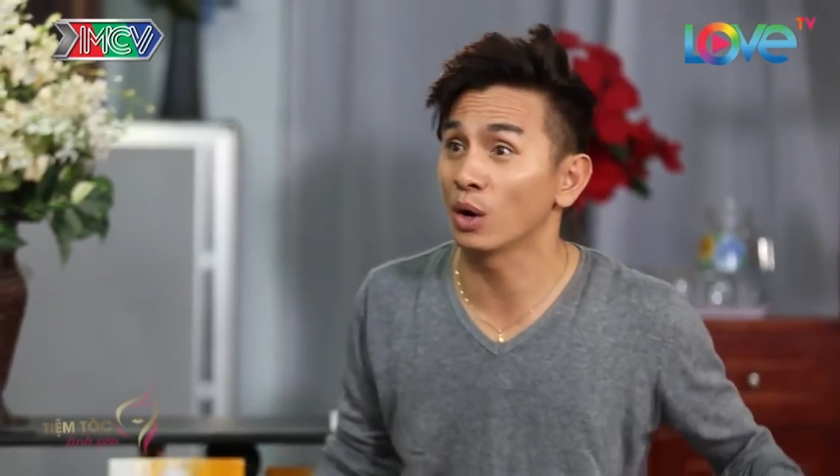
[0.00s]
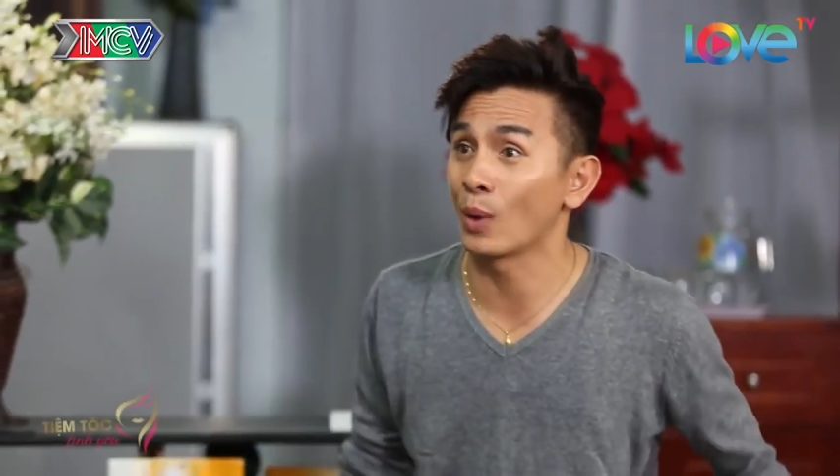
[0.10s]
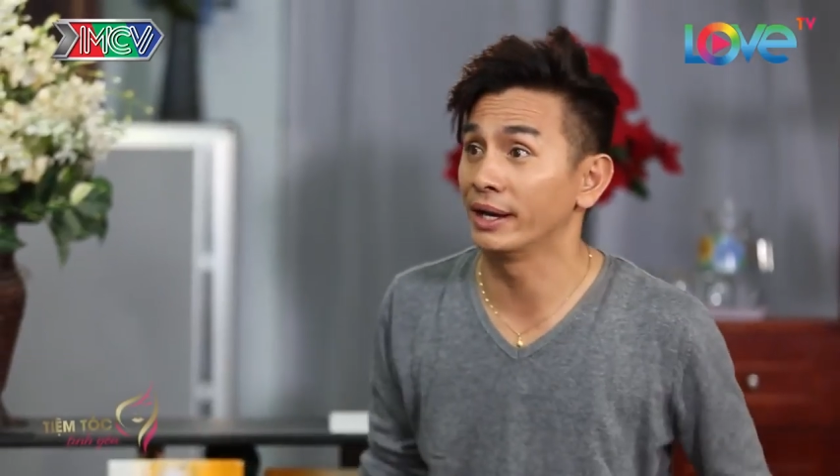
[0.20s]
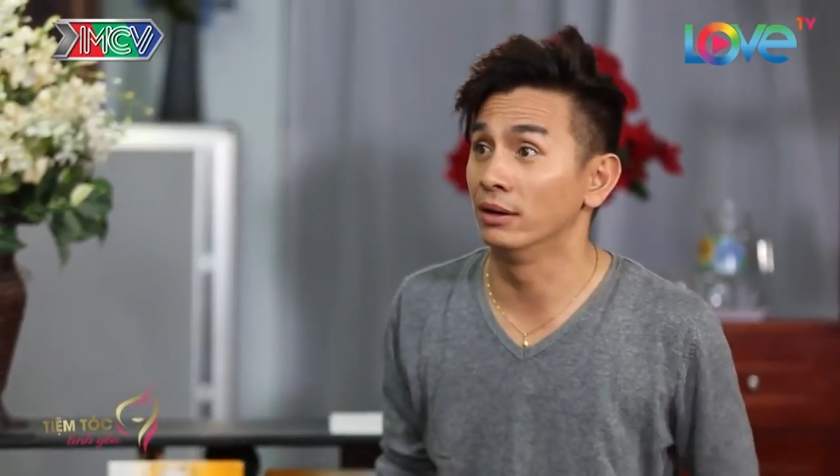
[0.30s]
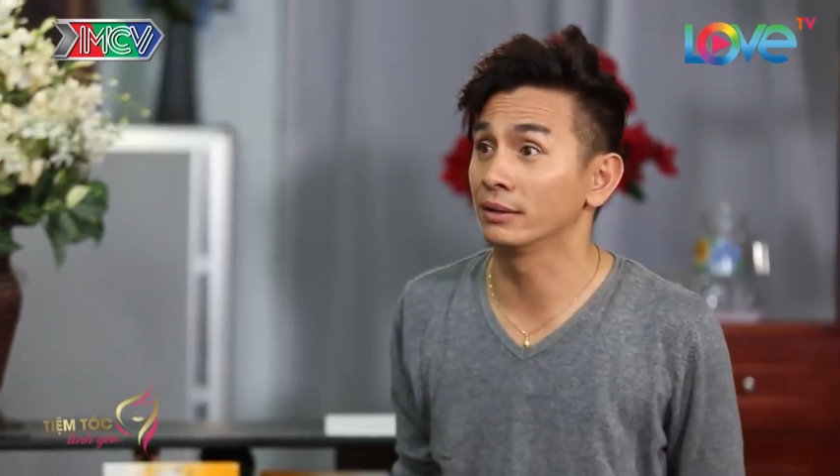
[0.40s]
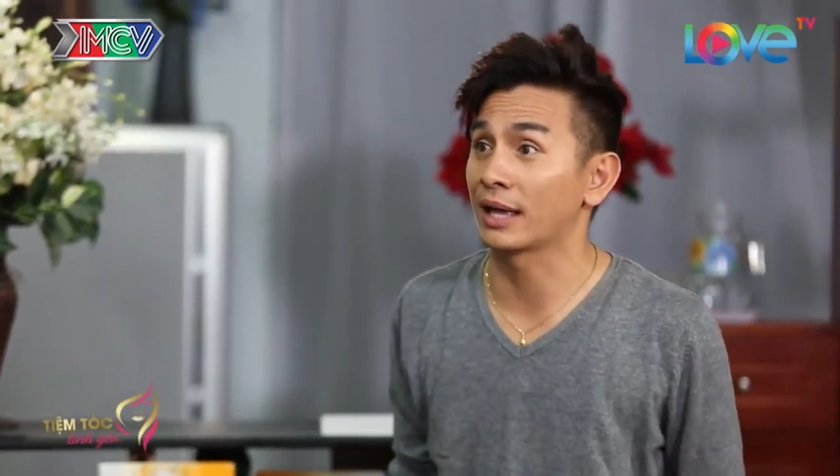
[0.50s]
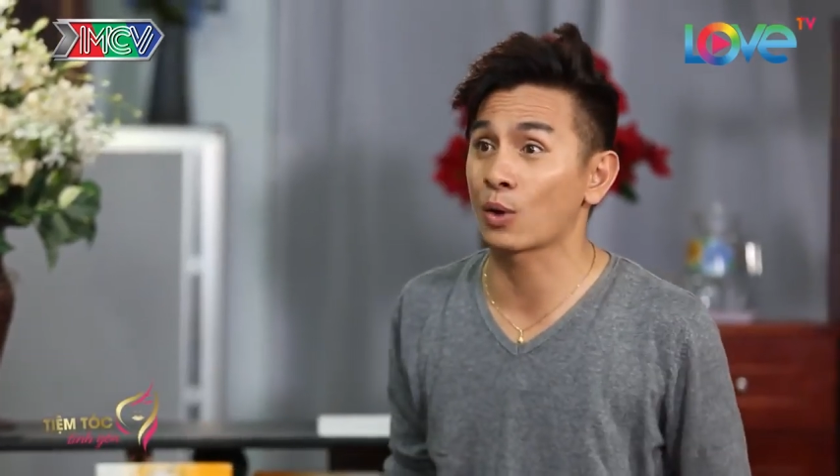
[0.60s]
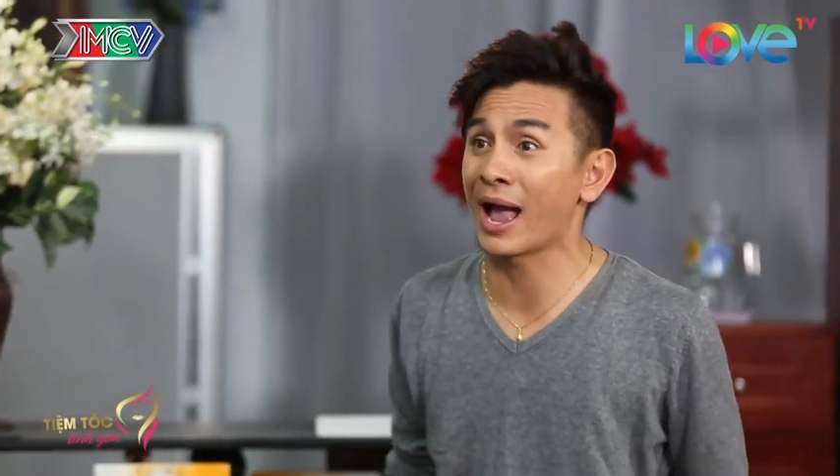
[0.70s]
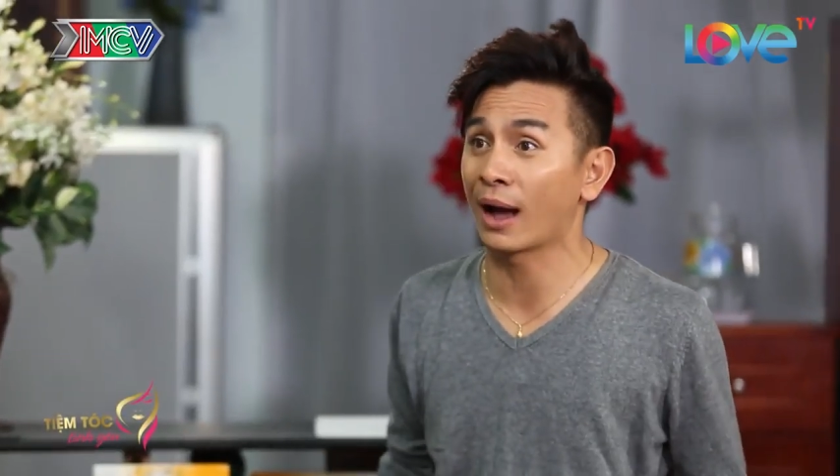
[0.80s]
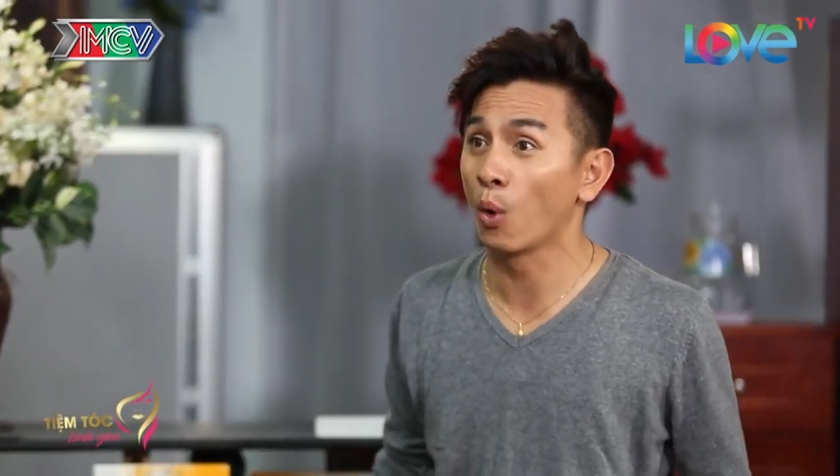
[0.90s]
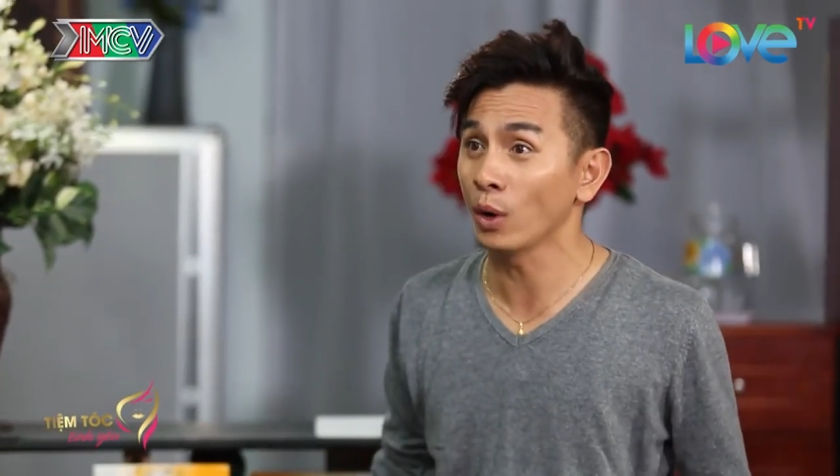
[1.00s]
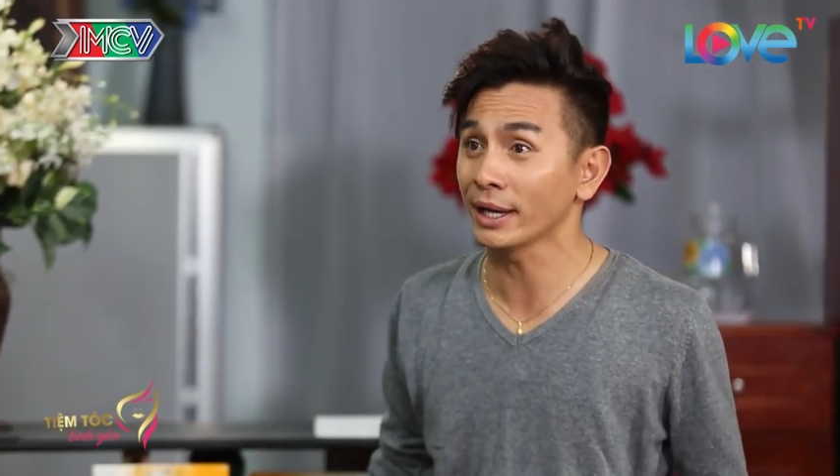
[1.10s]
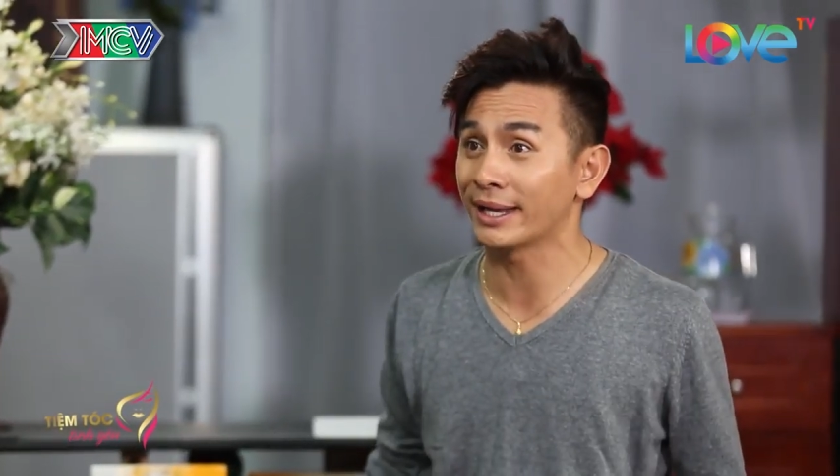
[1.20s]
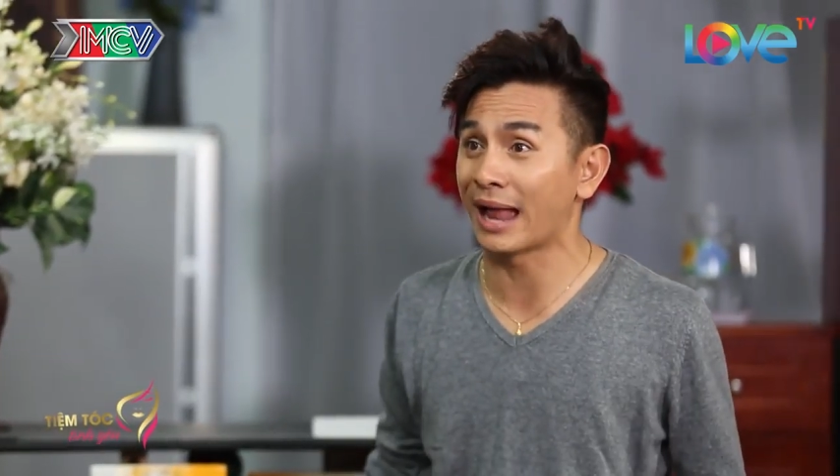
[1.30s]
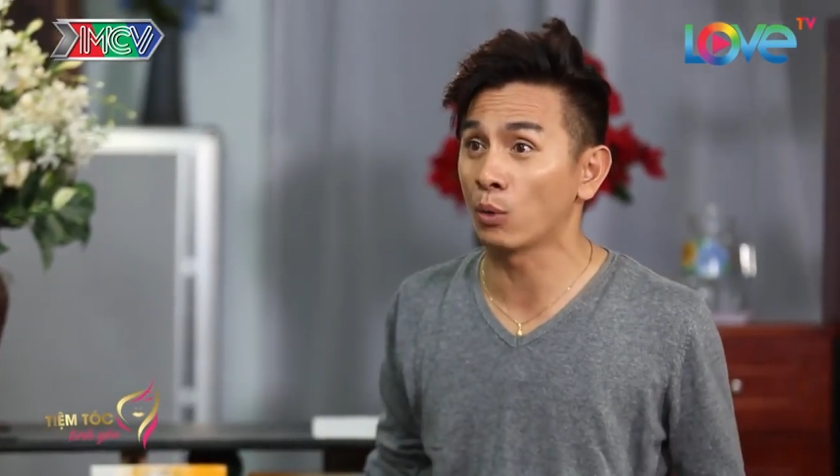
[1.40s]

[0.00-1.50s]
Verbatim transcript: ở ngoài đường Vậy có ăn uống cái gì